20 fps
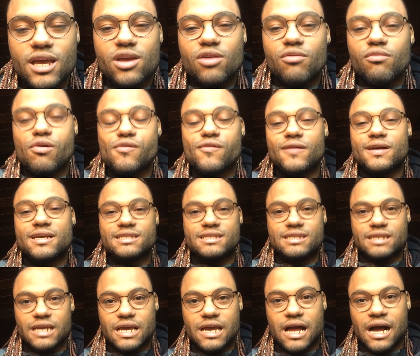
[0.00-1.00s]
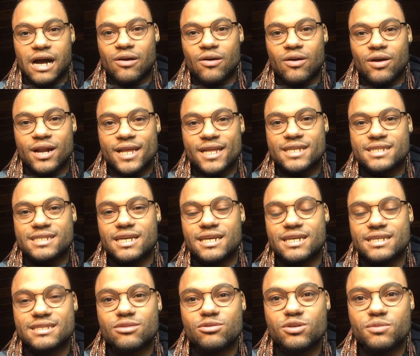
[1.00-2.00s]
que eu vou fazer agora nessa
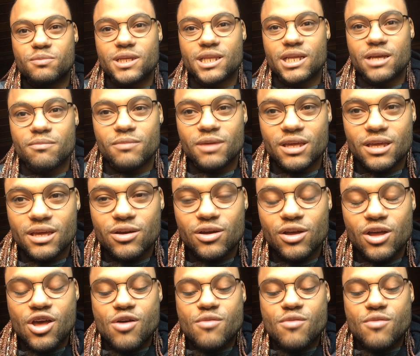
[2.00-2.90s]
questão de pandemia?